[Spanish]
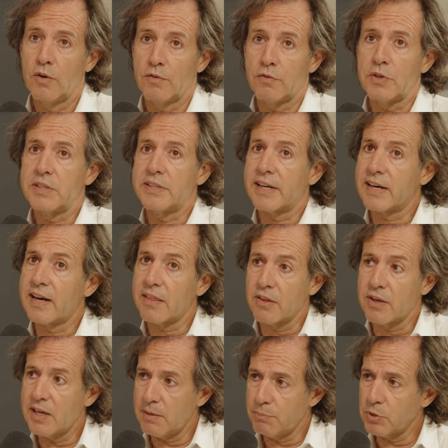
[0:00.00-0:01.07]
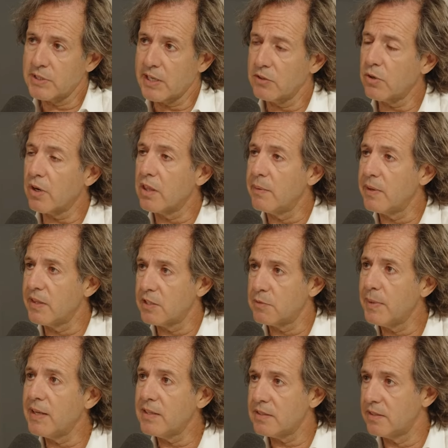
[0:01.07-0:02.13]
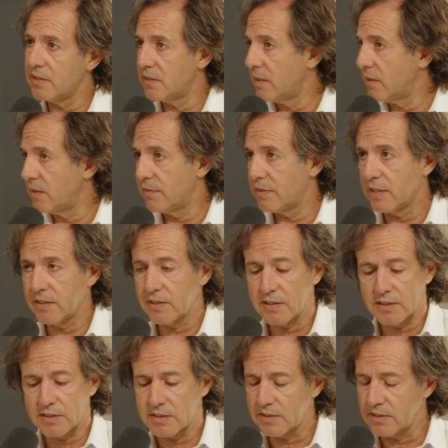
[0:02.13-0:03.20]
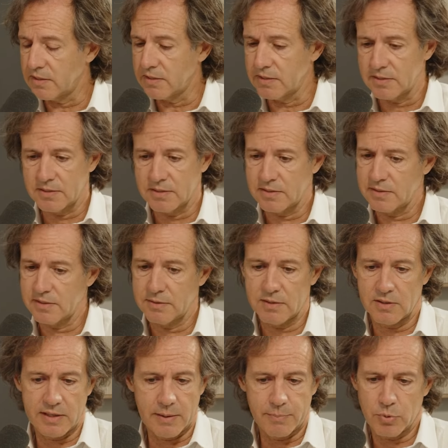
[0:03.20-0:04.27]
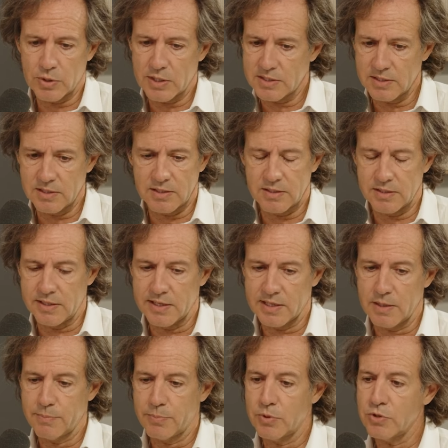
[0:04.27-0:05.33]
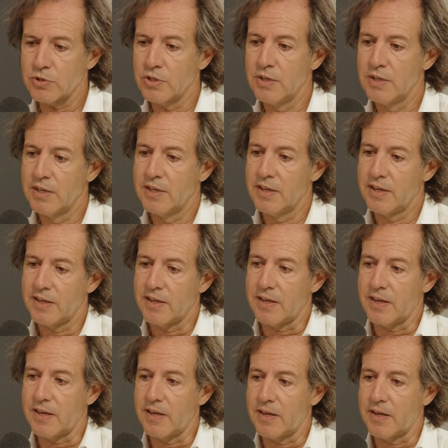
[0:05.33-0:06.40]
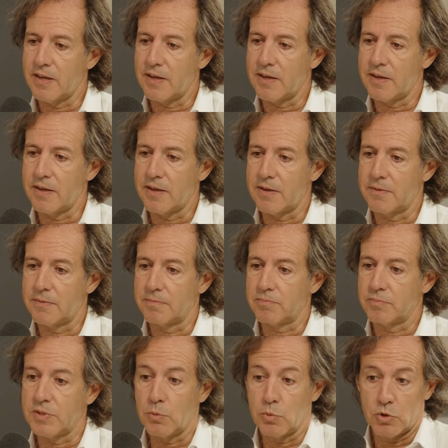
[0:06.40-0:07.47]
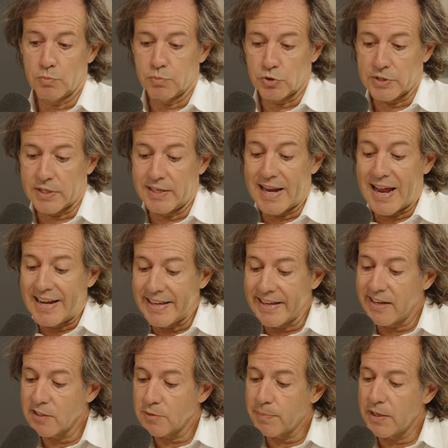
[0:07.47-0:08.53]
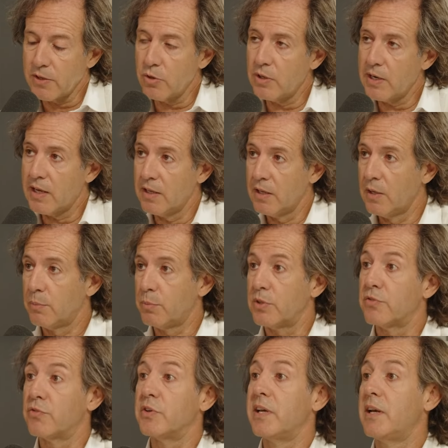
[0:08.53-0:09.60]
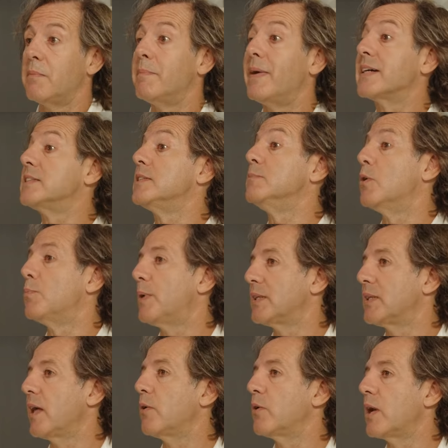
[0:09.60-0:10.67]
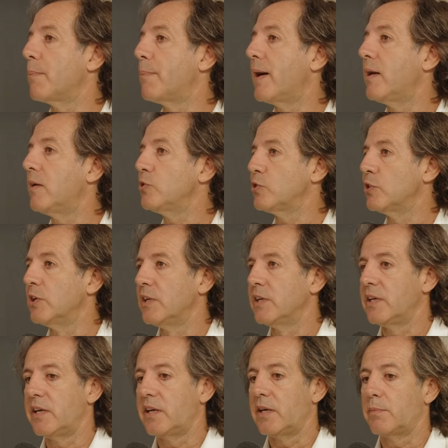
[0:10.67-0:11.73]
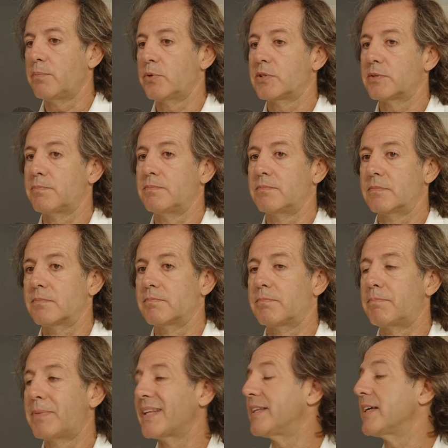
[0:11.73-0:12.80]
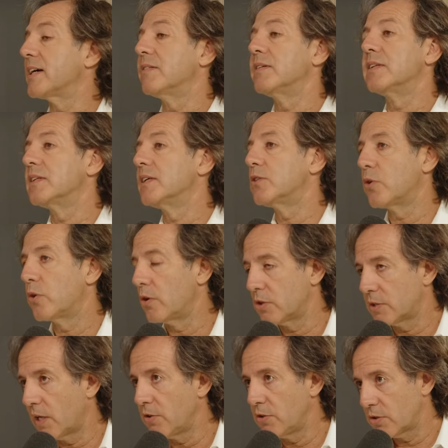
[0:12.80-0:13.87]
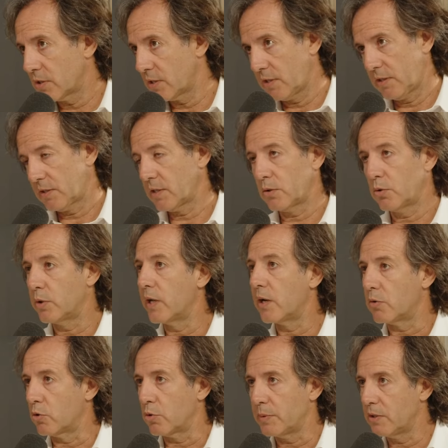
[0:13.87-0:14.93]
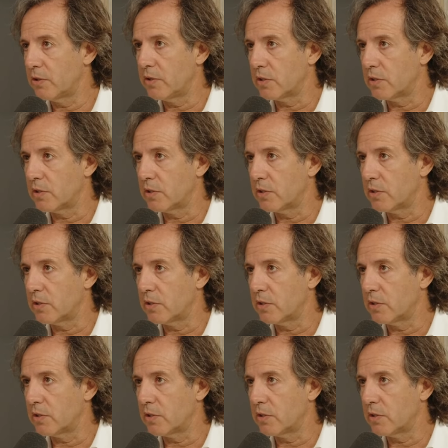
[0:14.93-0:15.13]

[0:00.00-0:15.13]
fui internacional pues 14 veces más en, diferentes eh, épocas y, equipos. Eh, y bueno, pues que en la Liga Española pues fui el máximo pateador a palos eh, pues prácticamente todos los años que, jugué al rugby, ¿no?